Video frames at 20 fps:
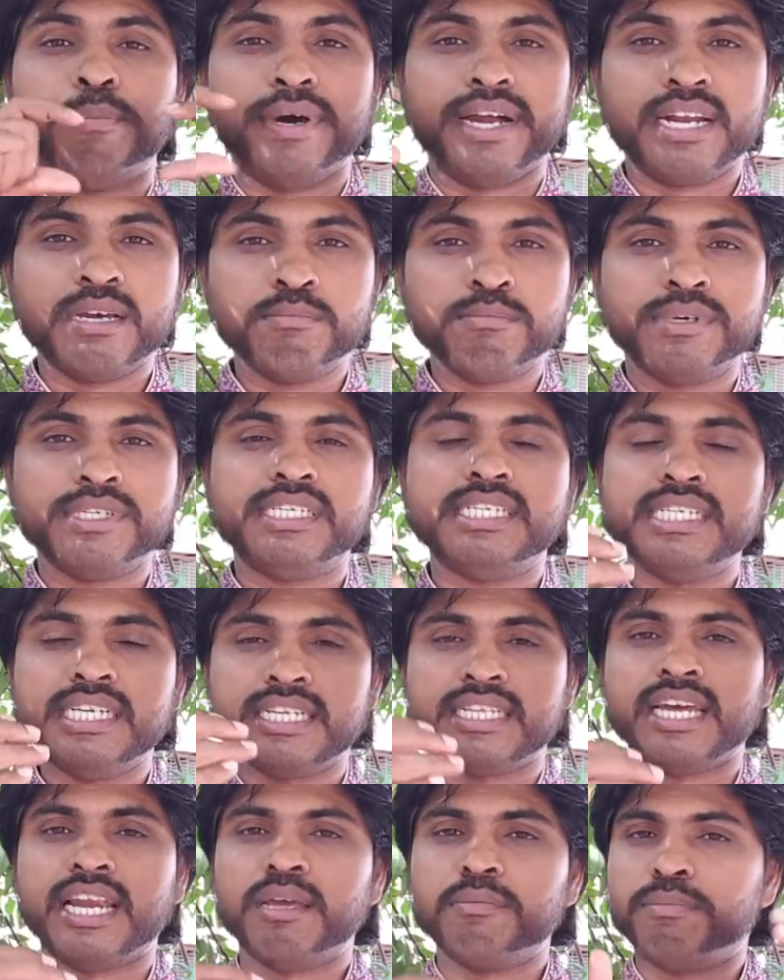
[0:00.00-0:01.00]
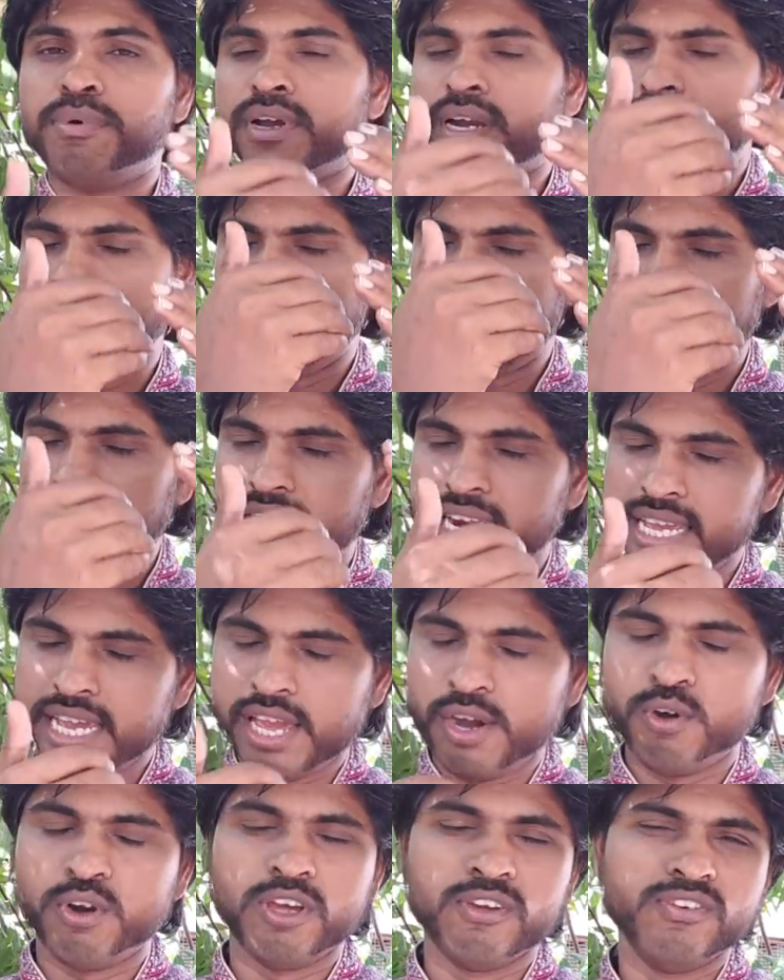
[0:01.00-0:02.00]
பணம் பற்றிய தலைப்புகளில்
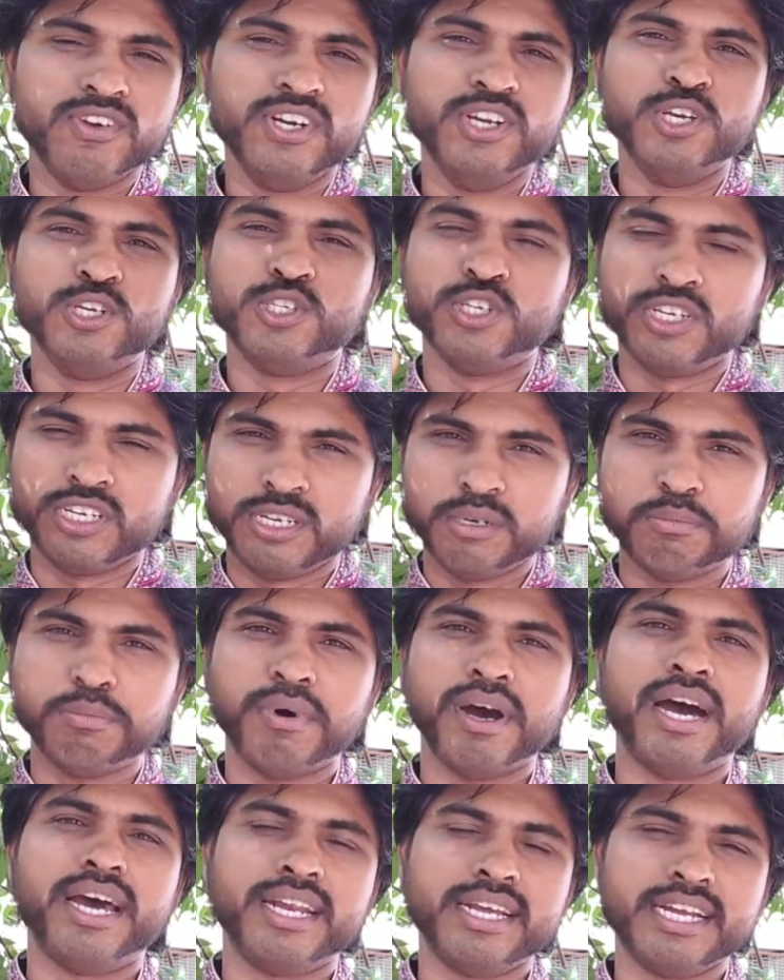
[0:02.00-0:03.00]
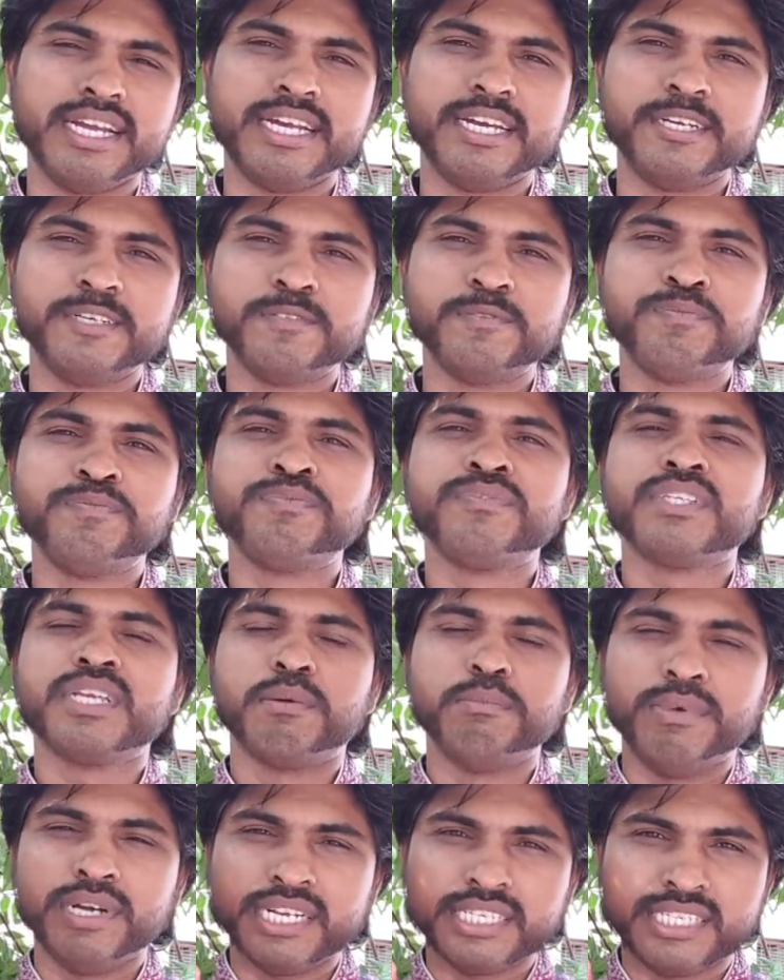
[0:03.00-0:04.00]
நிறைய என்னுடைய வீடியோஸ் இருக்குது பாருங்கள்
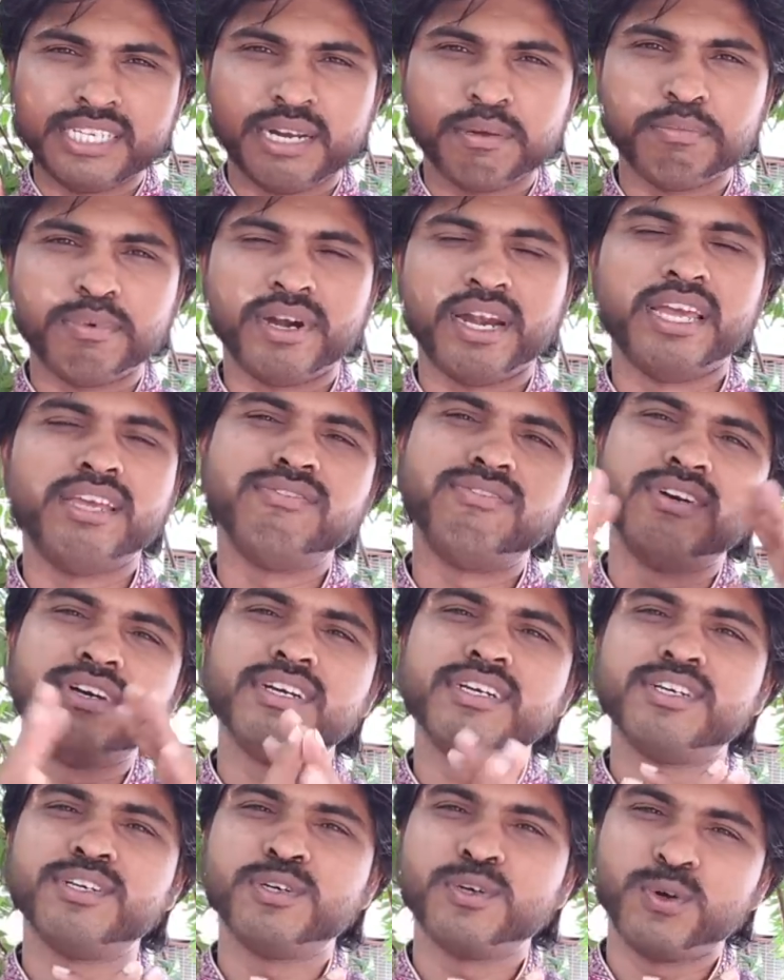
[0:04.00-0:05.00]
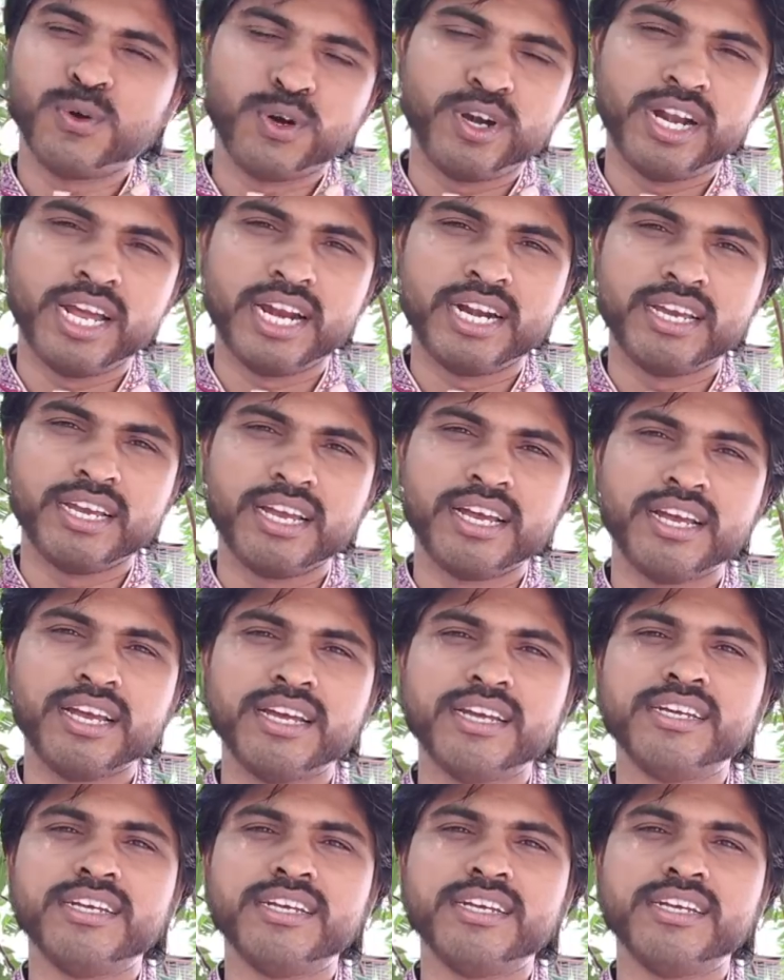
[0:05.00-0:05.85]
மிகச்சிறப்பாக லைஃப்பை கொண்டாடுங்க